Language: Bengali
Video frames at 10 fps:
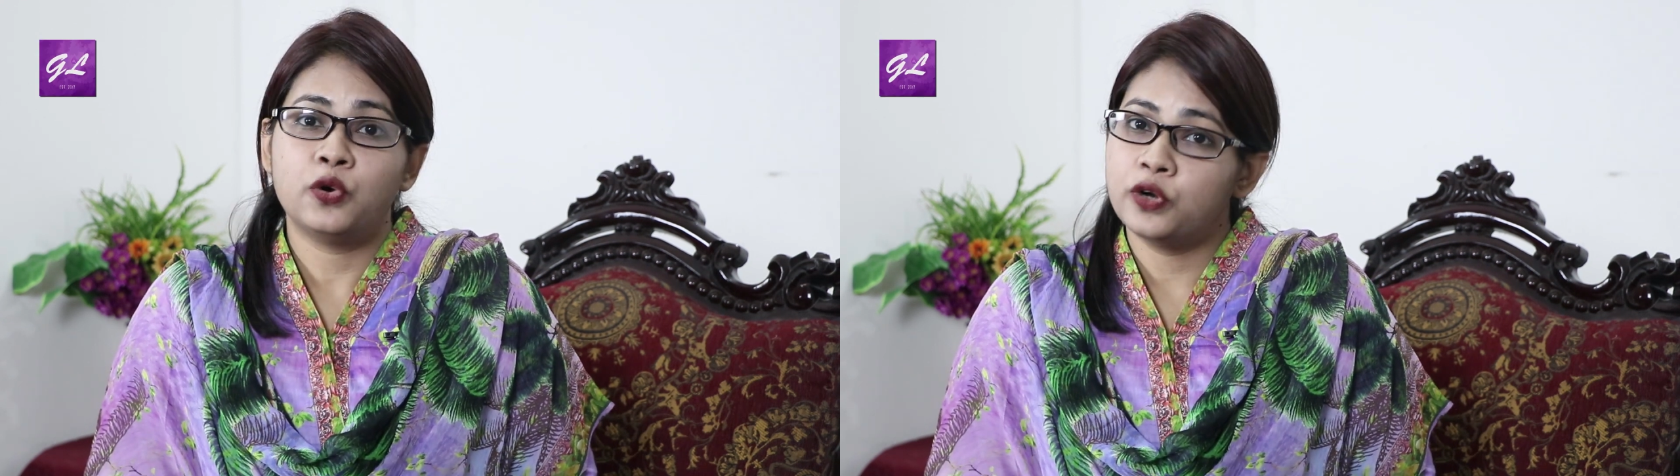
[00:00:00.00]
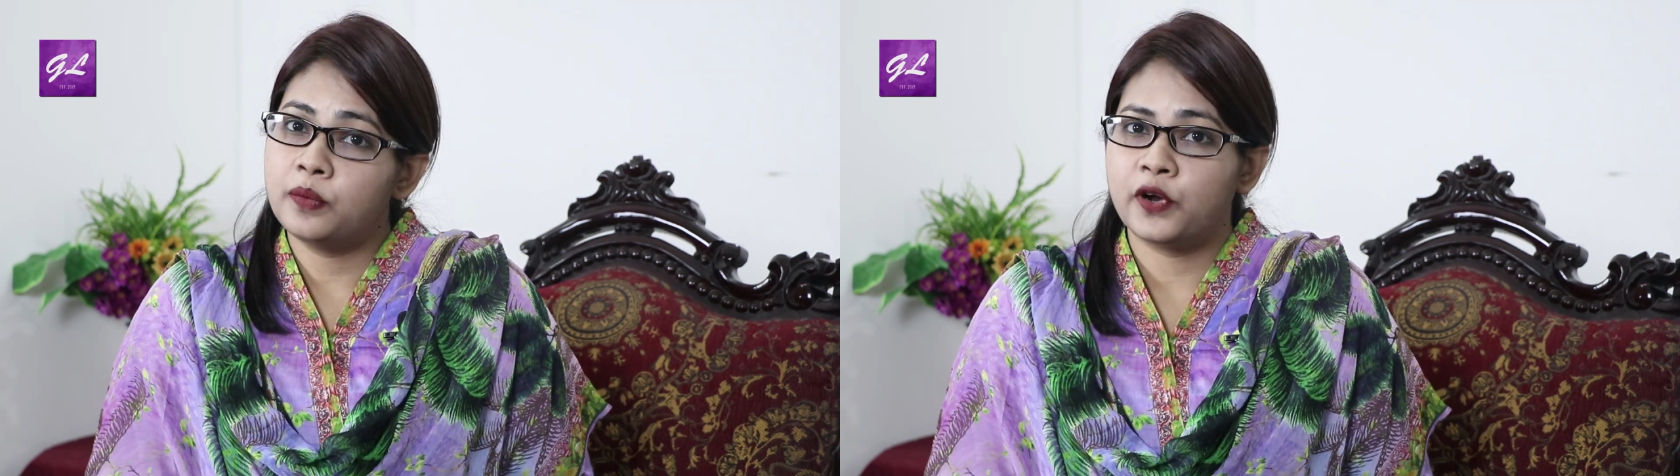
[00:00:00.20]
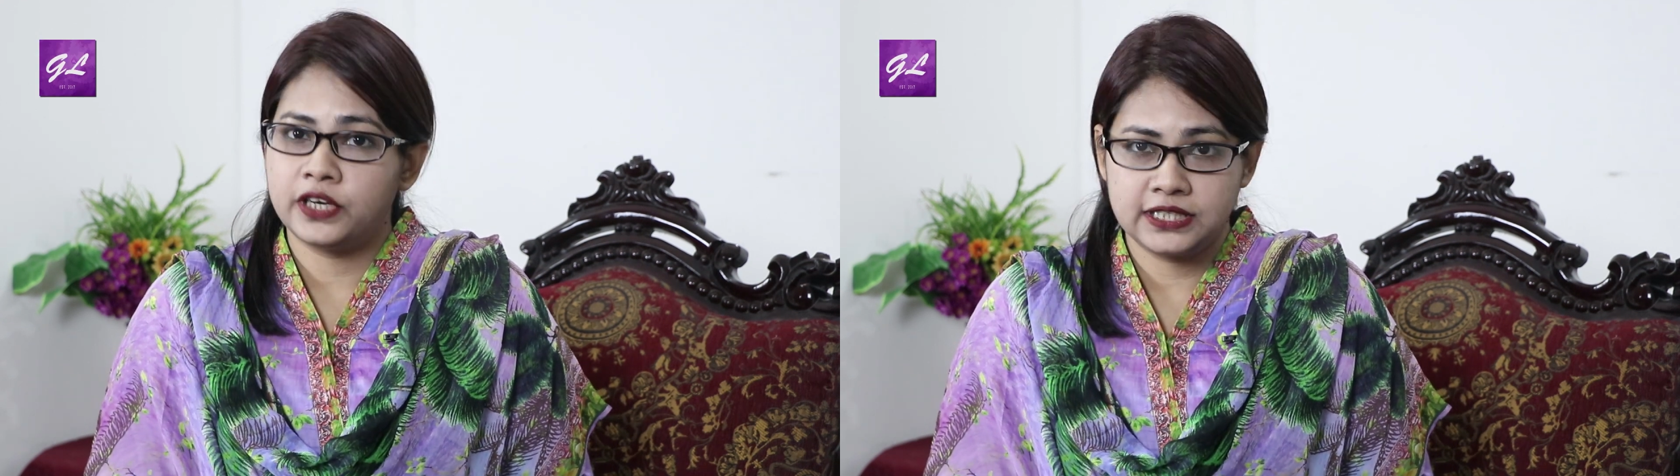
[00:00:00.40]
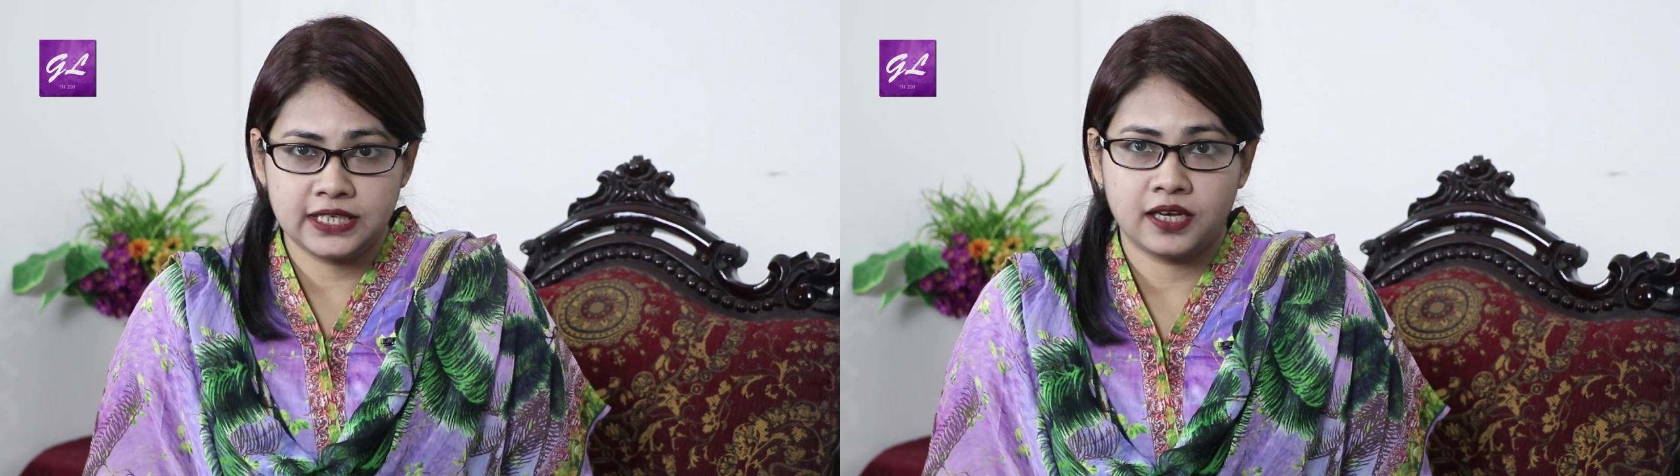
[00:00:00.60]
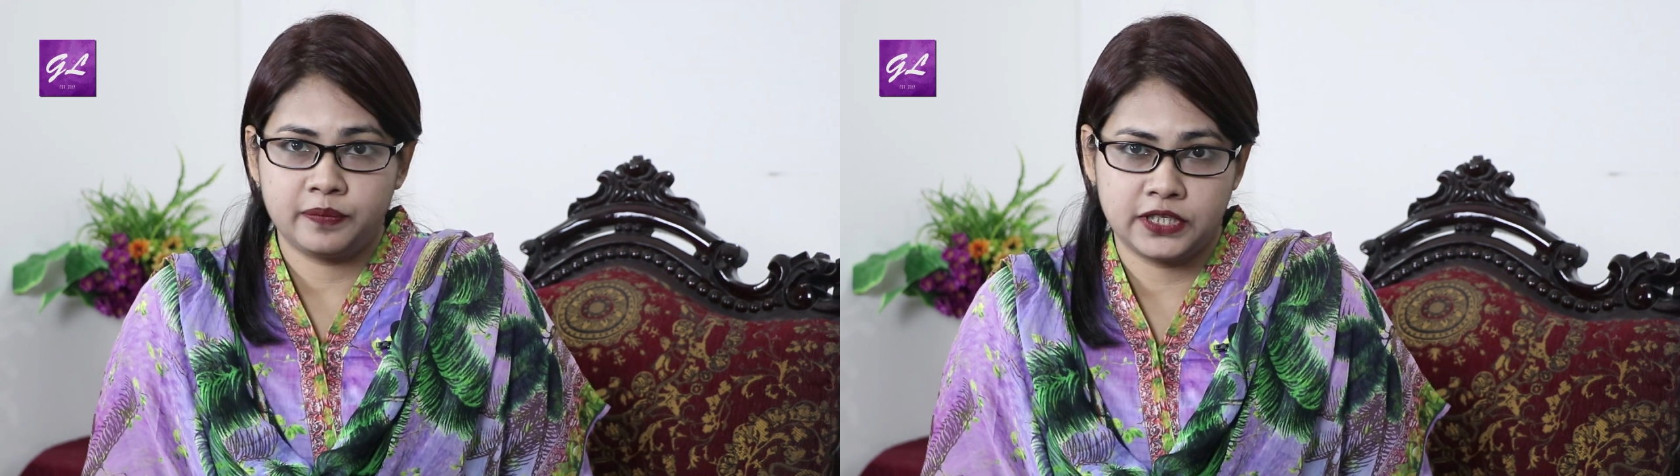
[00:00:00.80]
হোল বডি
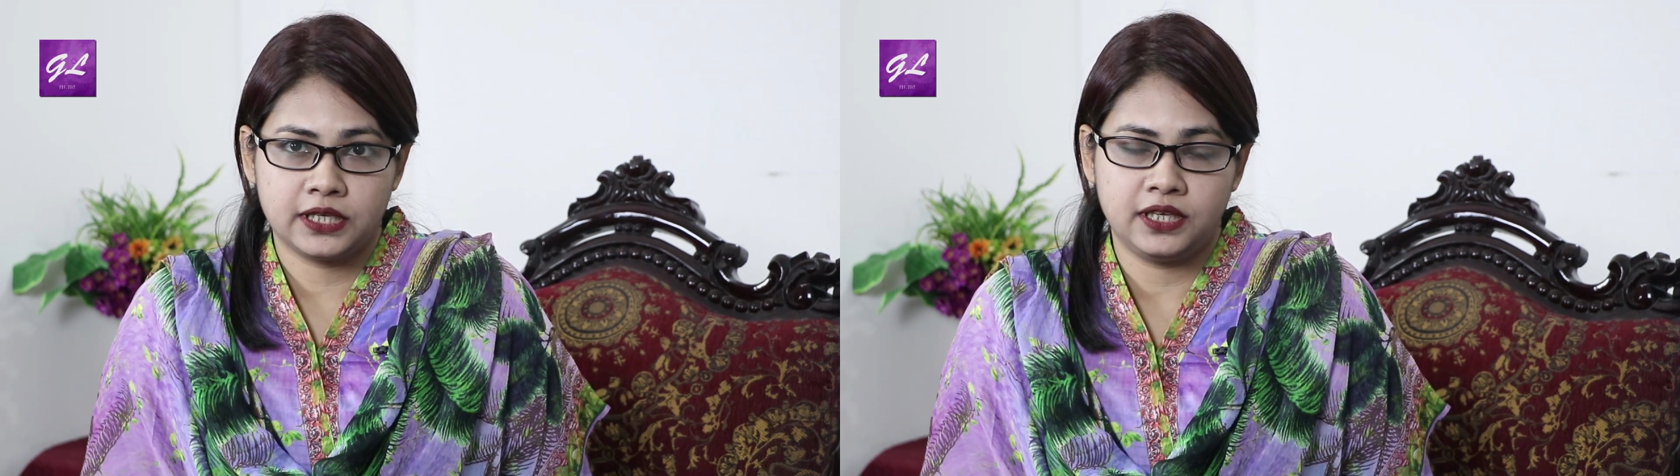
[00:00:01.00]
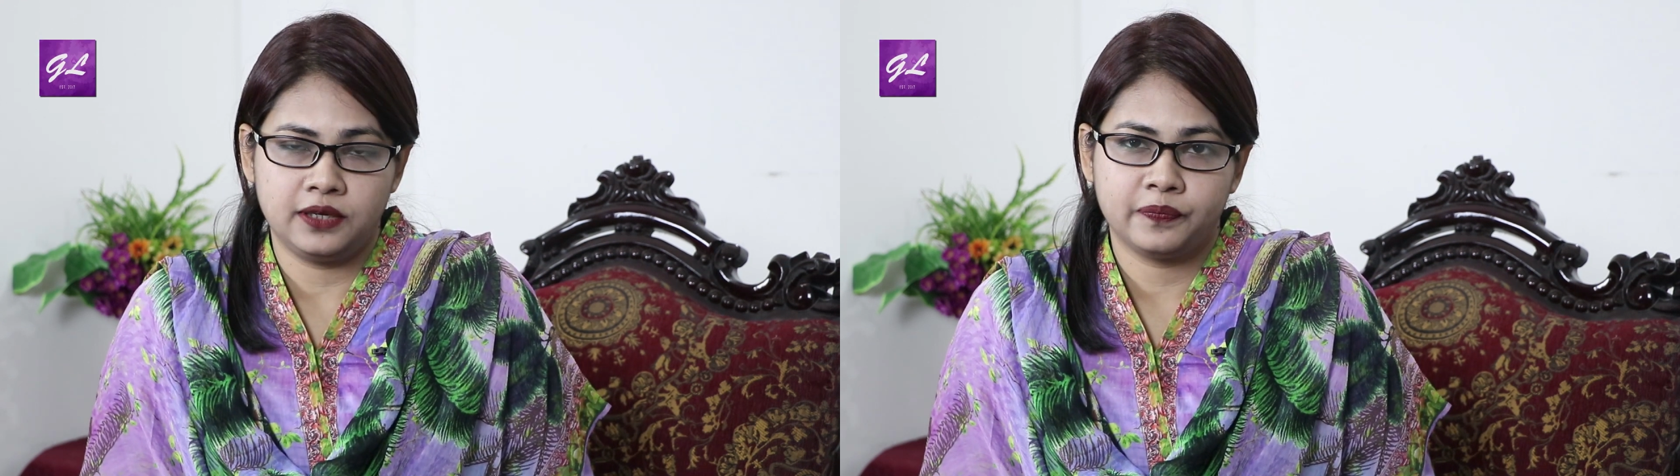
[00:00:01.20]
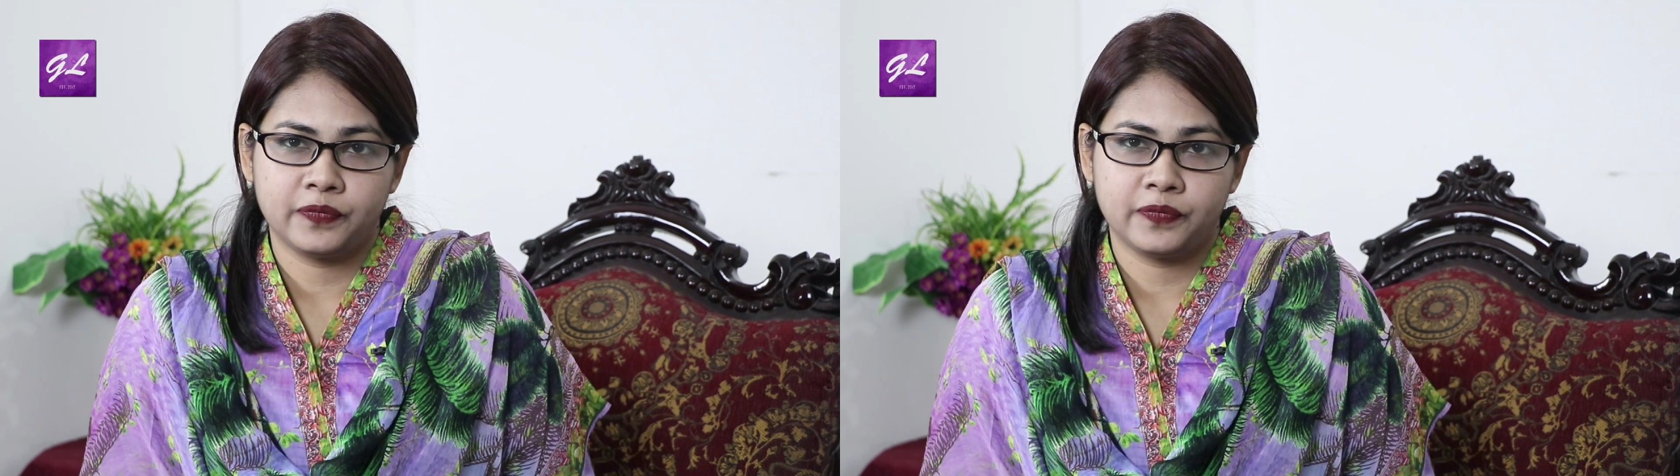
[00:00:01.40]
চেক আপটা কী